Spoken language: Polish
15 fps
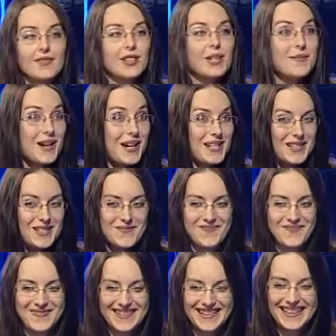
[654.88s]
Donisz, razem.
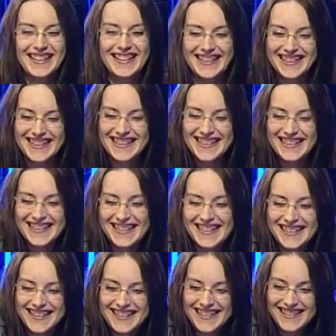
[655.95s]
prawda? Donisz czareczki,
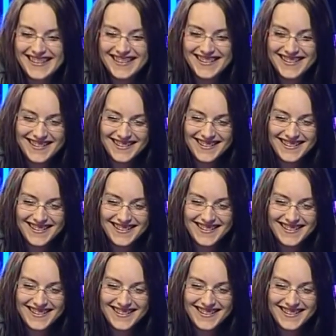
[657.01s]
proszę uprzejmie.